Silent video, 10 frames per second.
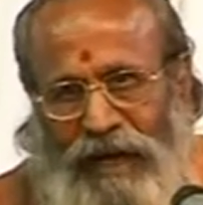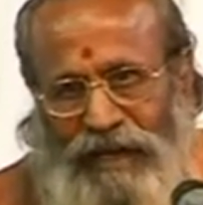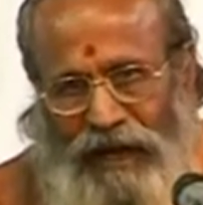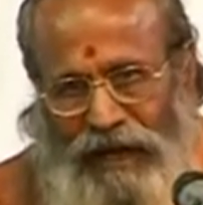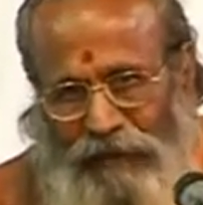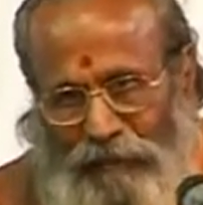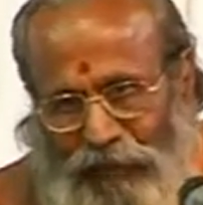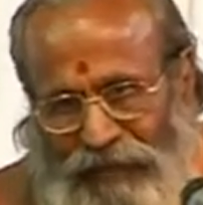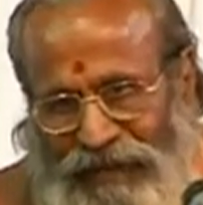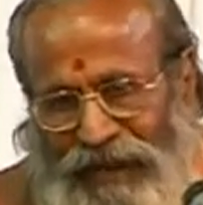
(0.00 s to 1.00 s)
అంటే అక్కడ
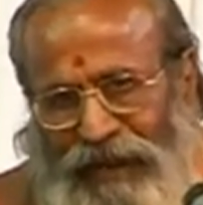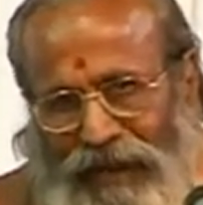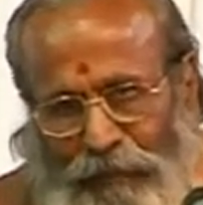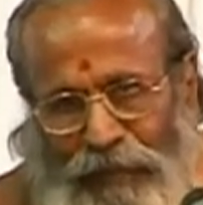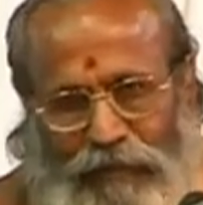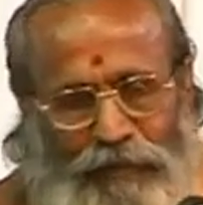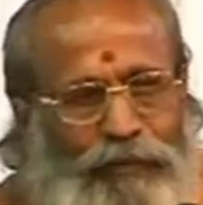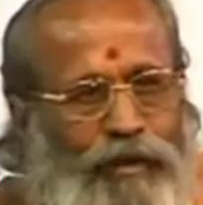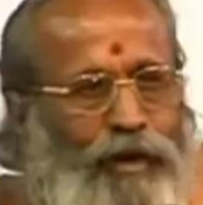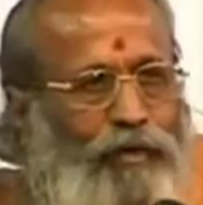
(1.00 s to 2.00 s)
మూర్తి మనము
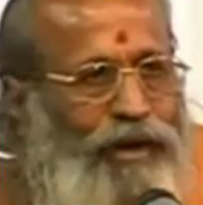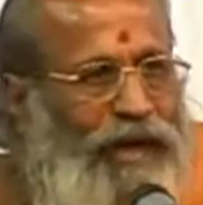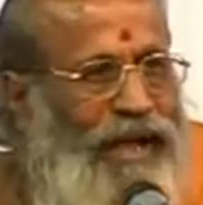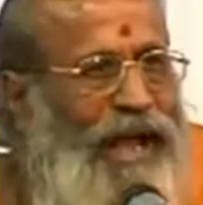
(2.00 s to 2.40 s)
ఒకటే